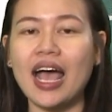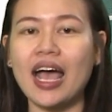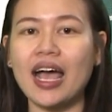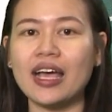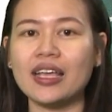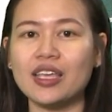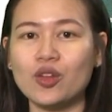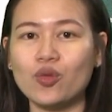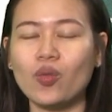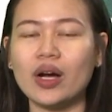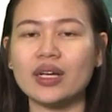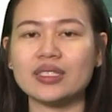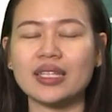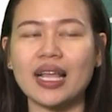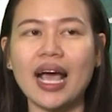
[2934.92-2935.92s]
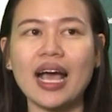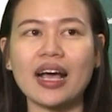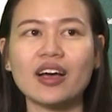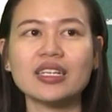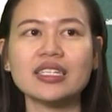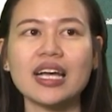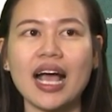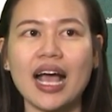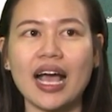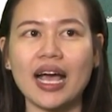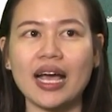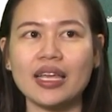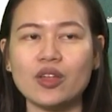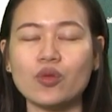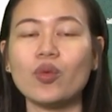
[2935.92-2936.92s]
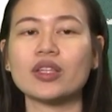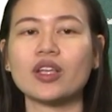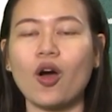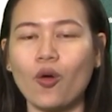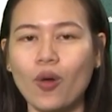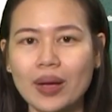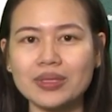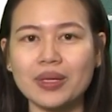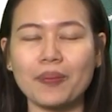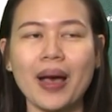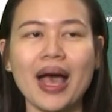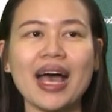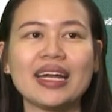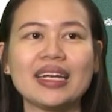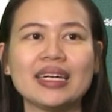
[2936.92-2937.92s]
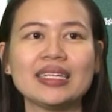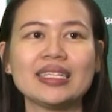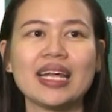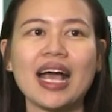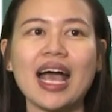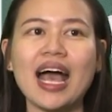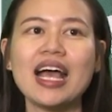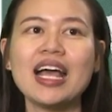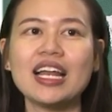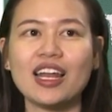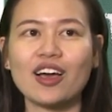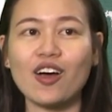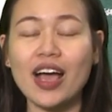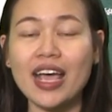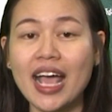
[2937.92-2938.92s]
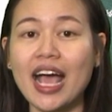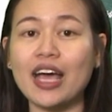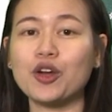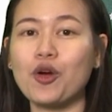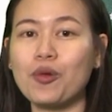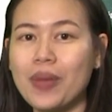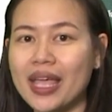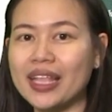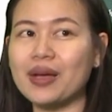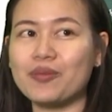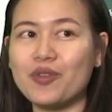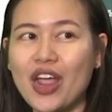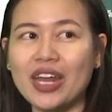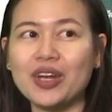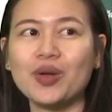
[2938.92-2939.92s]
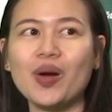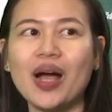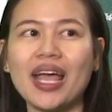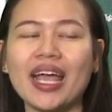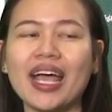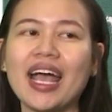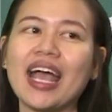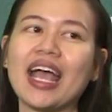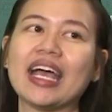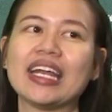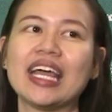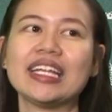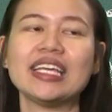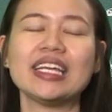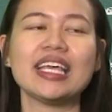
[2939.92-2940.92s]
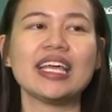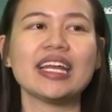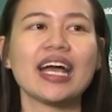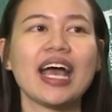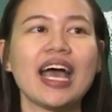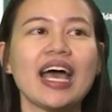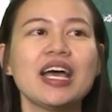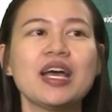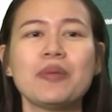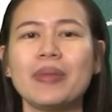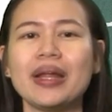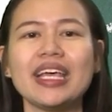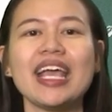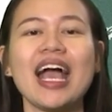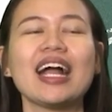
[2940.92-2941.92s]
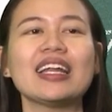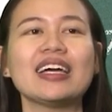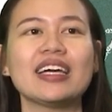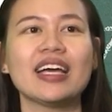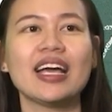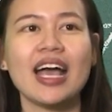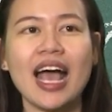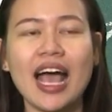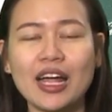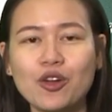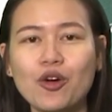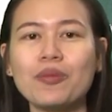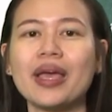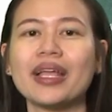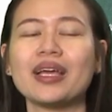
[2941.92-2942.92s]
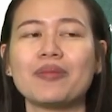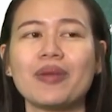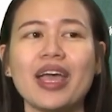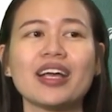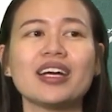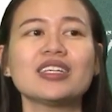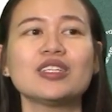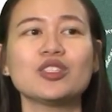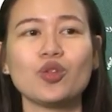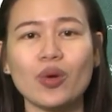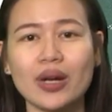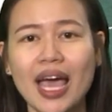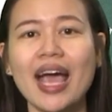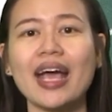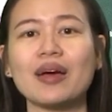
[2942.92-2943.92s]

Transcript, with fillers: r inverse นะคะ ก็คือหา inverse ของความสัมพันธ์นะคะ แล้วก็ให้หาโดเมนกับเรนด้วย อ่า ในที่นี้นะคะ ไม่ได้ยากเลย หาโดเมนกับเรนก็คือตัวหน้า